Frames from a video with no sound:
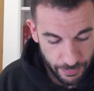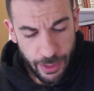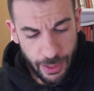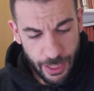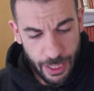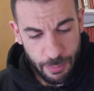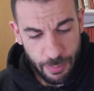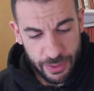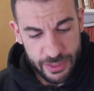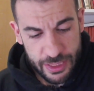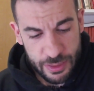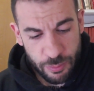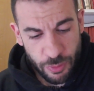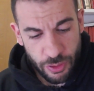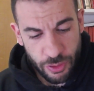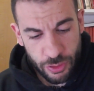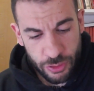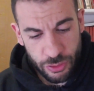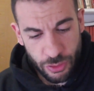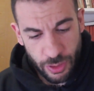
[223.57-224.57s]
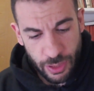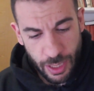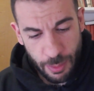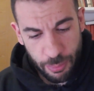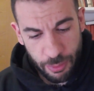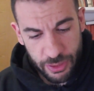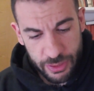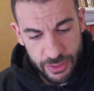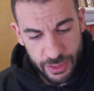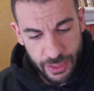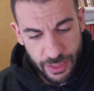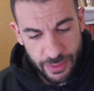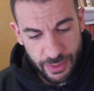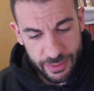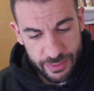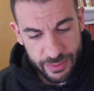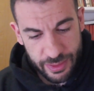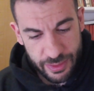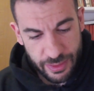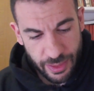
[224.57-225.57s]
El marxismo encontró en la política
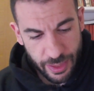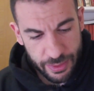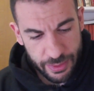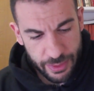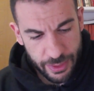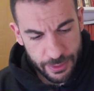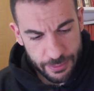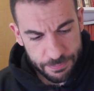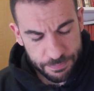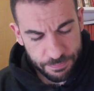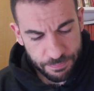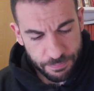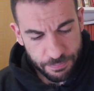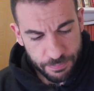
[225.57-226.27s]
identitaria